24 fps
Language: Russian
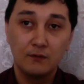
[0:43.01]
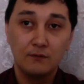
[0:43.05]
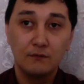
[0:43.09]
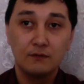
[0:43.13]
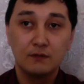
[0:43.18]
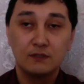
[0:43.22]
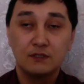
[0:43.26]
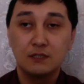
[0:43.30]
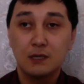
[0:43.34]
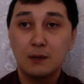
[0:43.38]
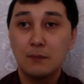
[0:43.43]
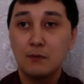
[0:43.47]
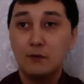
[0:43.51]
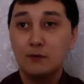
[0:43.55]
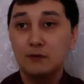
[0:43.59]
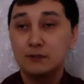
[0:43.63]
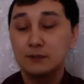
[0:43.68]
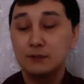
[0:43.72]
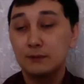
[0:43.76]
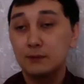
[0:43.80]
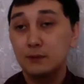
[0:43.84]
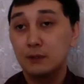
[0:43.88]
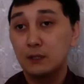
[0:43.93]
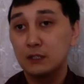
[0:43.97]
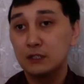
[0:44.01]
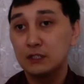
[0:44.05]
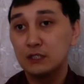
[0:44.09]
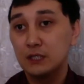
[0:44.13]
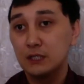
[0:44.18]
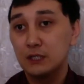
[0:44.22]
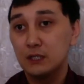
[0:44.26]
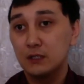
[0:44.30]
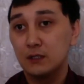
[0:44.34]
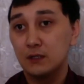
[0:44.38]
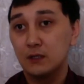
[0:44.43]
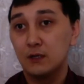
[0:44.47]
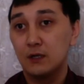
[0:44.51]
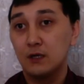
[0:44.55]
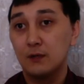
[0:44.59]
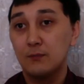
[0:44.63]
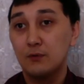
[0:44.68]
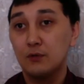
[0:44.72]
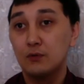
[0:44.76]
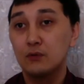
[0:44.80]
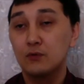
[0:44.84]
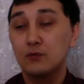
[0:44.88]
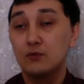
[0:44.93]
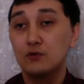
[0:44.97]
Ведь с самого своего рождения
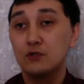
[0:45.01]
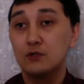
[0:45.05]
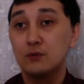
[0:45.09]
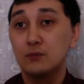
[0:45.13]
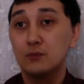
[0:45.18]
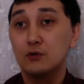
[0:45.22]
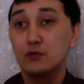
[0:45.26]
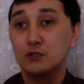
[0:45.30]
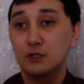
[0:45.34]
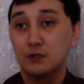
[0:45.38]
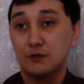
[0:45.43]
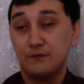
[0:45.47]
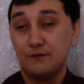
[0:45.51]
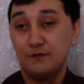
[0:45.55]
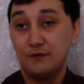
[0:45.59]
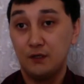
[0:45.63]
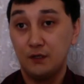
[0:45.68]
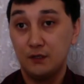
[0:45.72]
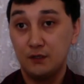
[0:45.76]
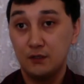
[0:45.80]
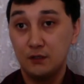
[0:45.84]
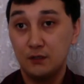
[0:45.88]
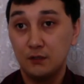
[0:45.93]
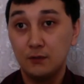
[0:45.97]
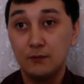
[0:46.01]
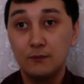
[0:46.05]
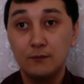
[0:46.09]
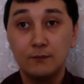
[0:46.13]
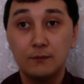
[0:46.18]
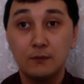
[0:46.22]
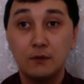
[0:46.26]
ребенок уже может видеть,